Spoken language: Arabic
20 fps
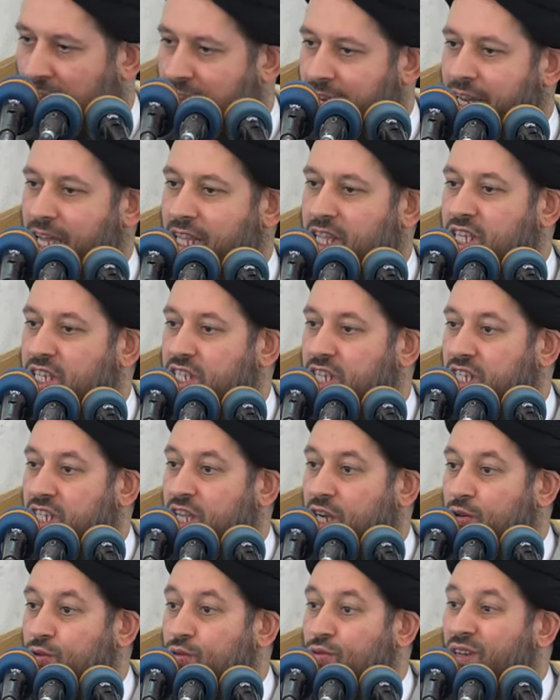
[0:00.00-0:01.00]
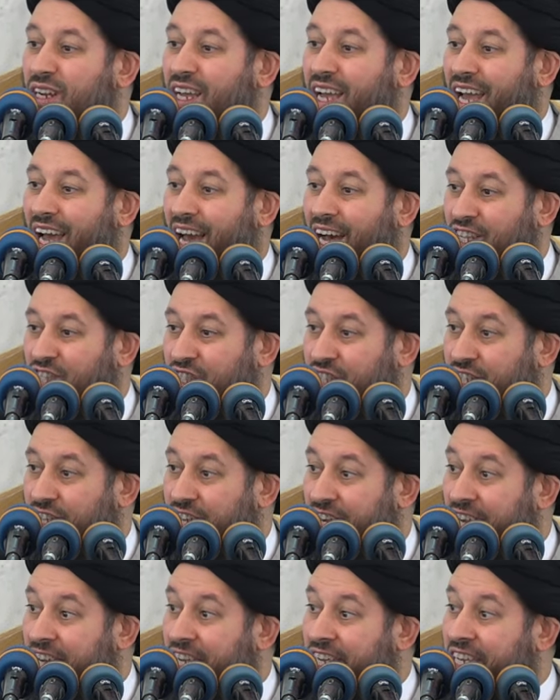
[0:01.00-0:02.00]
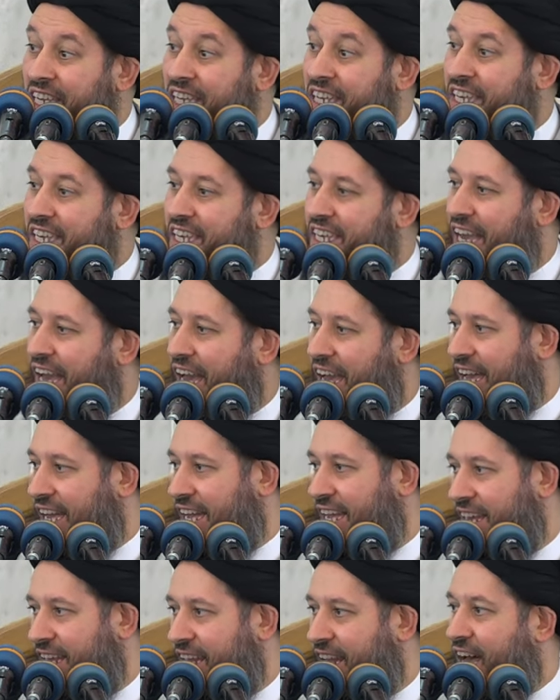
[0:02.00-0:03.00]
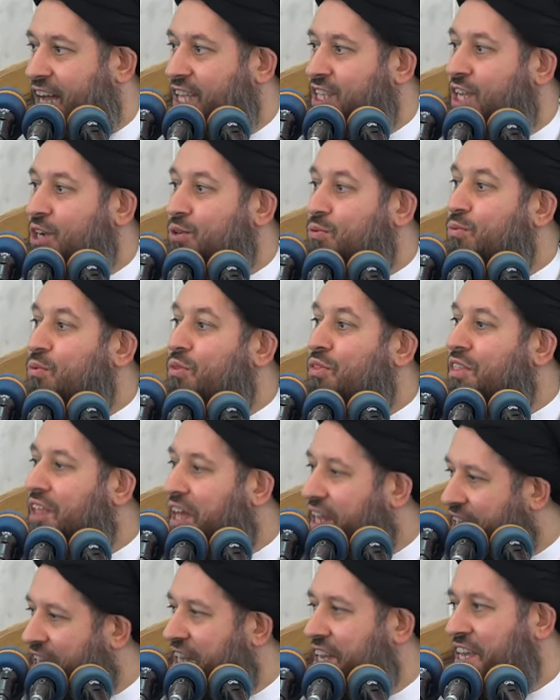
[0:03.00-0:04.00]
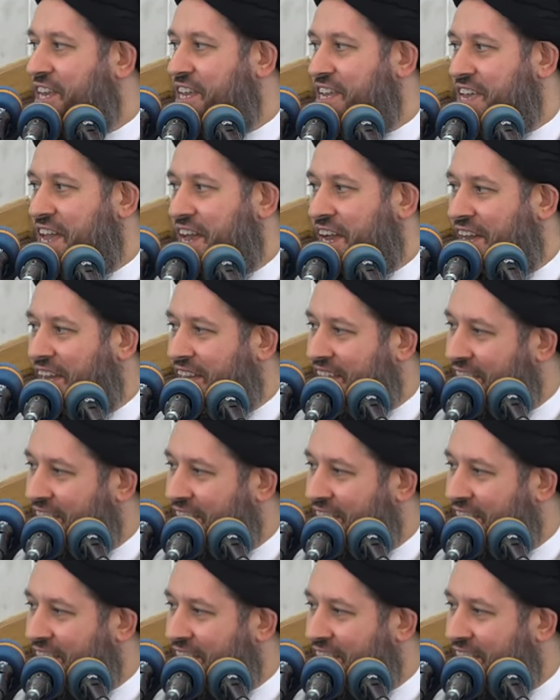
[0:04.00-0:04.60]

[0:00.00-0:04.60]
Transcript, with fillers: النتيجه تكون قطعيه لا تكون ظنيه